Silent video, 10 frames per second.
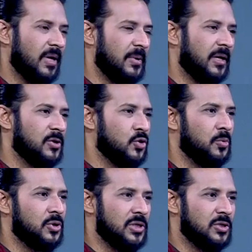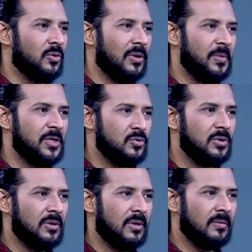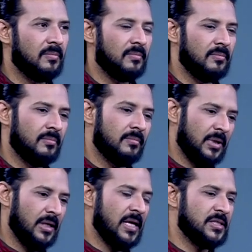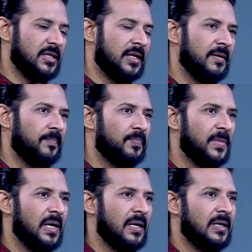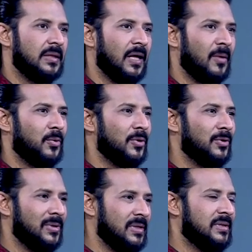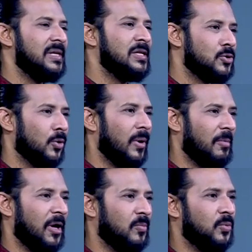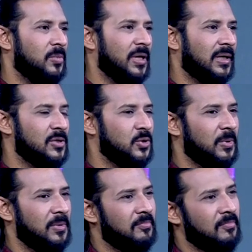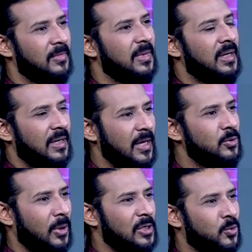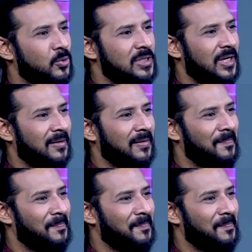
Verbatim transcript: নামের একটা ছবিও শেষ করলাম কিছুদিন মানে লাস্ট ইয়ারে তারপরে তো রিলিজ হলো আমার বুবলির একটা ছবি এই তো কাজ করছে আর কি